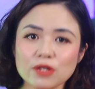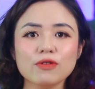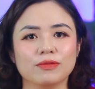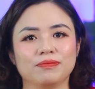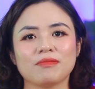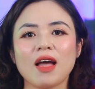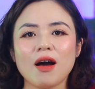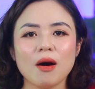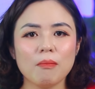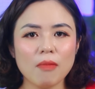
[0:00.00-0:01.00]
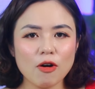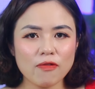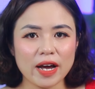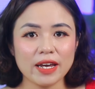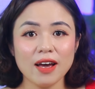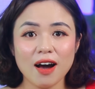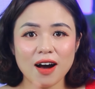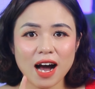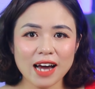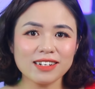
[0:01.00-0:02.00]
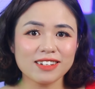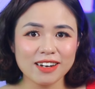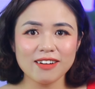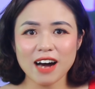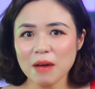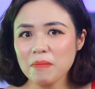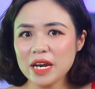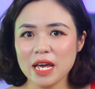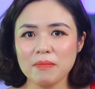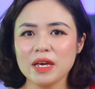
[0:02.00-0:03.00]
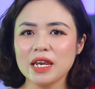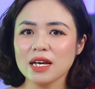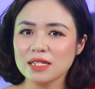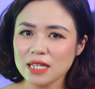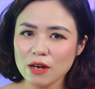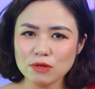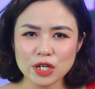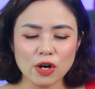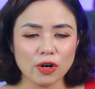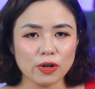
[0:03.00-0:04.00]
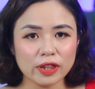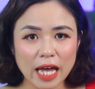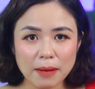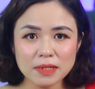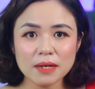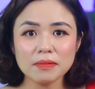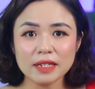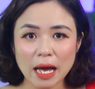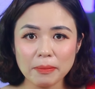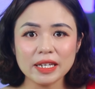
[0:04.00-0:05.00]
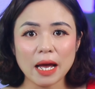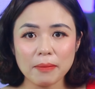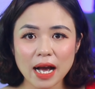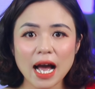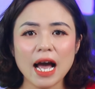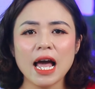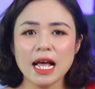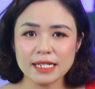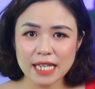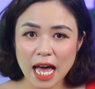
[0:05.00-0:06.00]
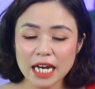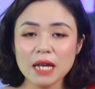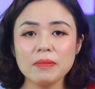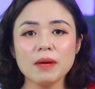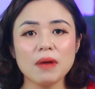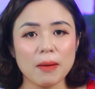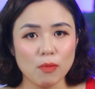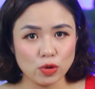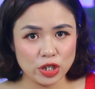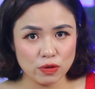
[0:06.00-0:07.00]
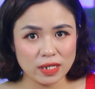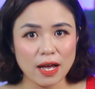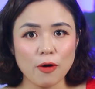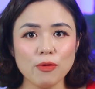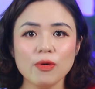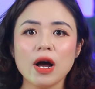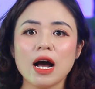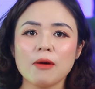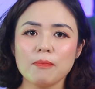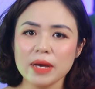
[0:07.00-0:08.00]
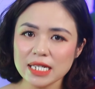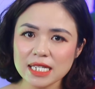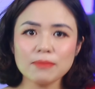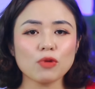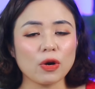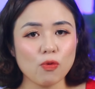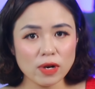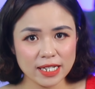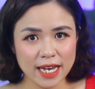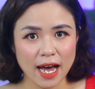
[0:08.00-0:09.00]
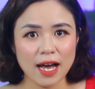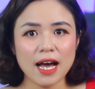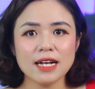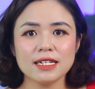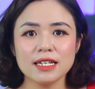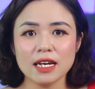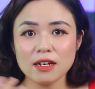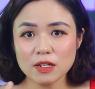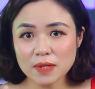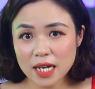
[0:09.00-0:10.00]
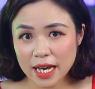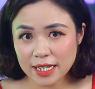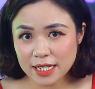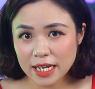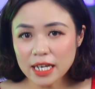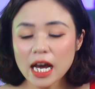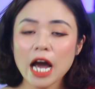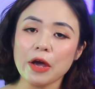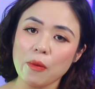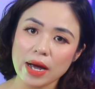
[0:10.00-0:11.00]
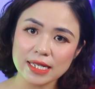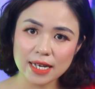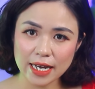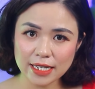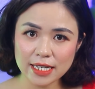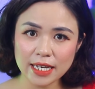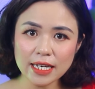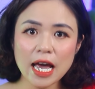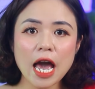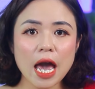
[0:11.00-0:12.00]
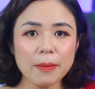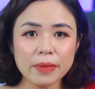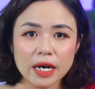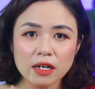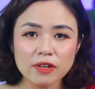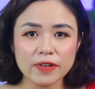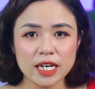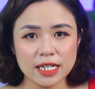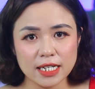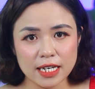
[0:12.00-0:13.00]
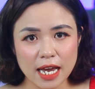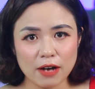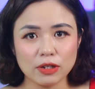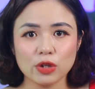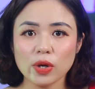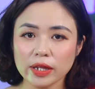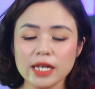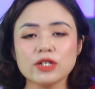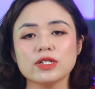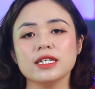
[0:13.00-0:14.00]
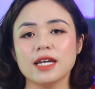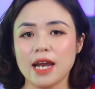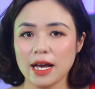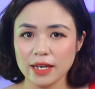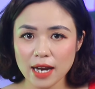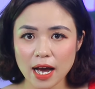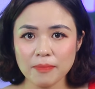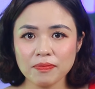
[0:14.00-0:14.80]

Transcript: dụ, mẫu váy HNH bên em hiện đang sale chỉ còn có 888k, giá niêm yết là 1,6 triệu, miễn ship toàn quốc chị ạ. Chị nhận được trong giờ hành chính hay ngoài giờ hành chính? Em gửi về địa chỉ nào thì thuận tiện cho chị nhận hàng nhất ạ?